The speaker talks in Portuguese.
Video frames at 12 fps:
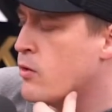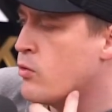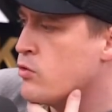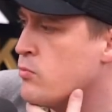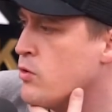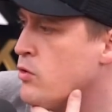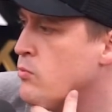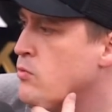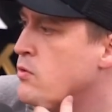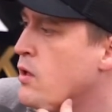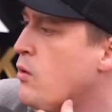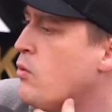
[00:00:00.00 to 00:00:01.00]
consumidor do
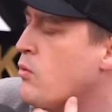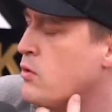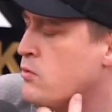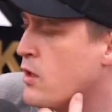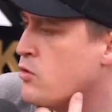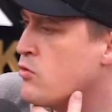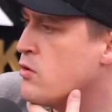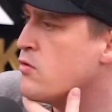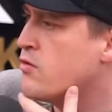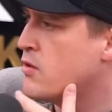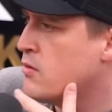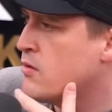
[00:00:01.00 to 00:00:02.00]
mundo, tá, os Estados
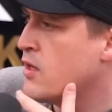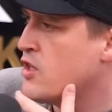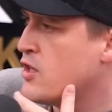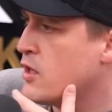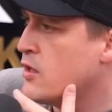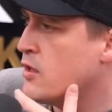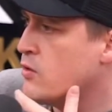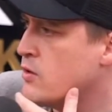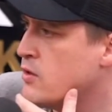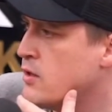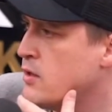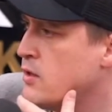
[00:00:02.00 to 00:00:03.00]
Unidos está enxergando
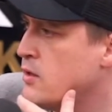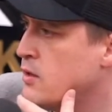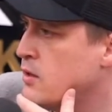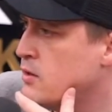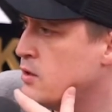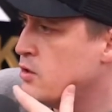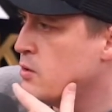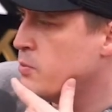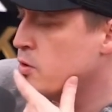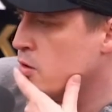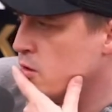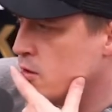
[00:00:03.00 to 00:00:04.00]
esse, esse
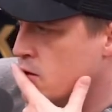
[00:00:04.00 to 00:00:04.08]
tipo de.